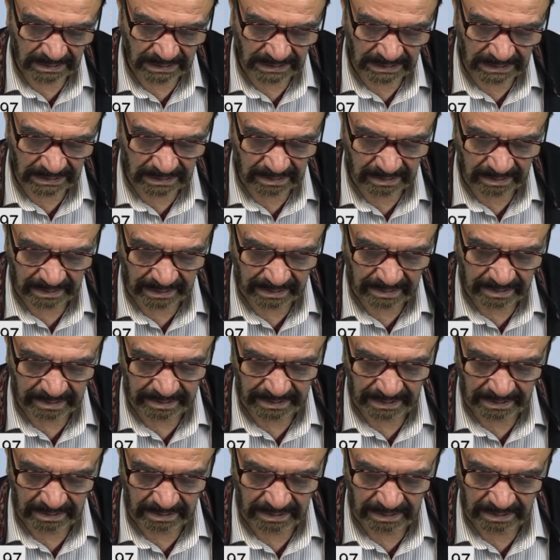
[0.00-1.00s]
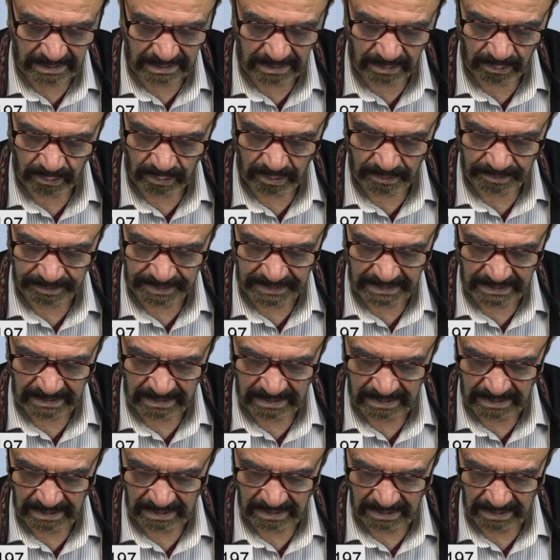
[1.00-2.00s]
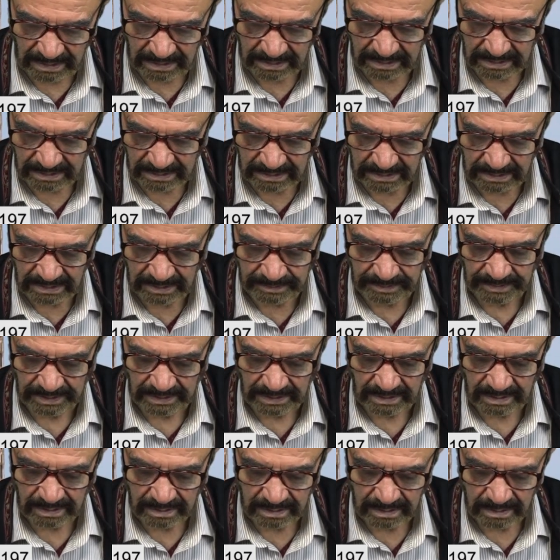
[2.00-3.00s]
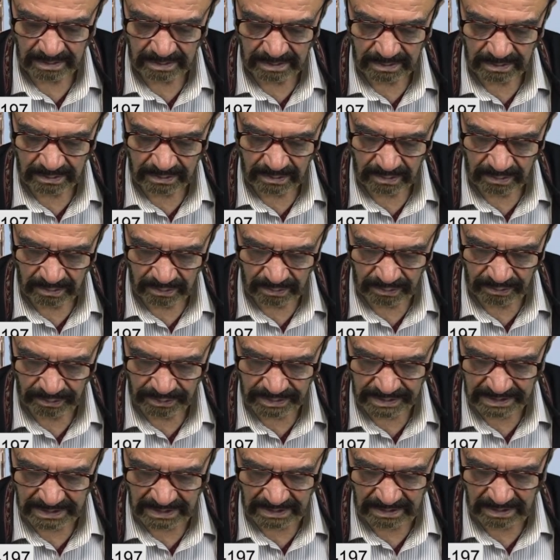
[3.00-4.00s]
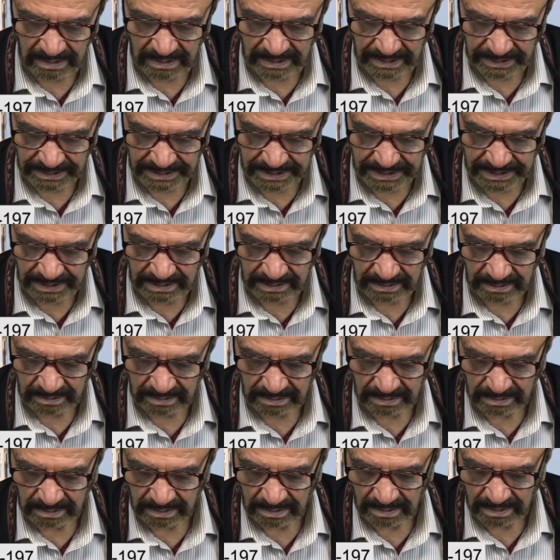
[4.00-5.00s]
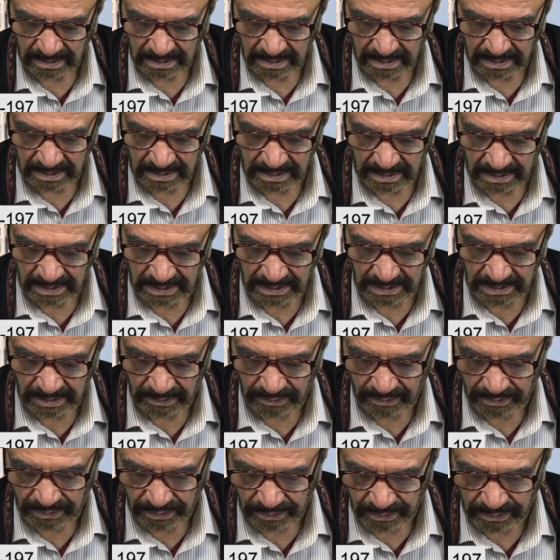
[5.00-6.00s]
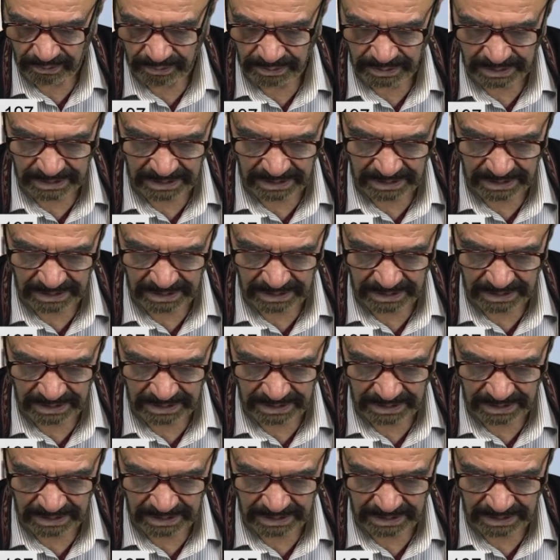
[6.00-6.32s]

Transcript: Irklar rengini topraktan aldığı gibi uysal haşin, iyi kötü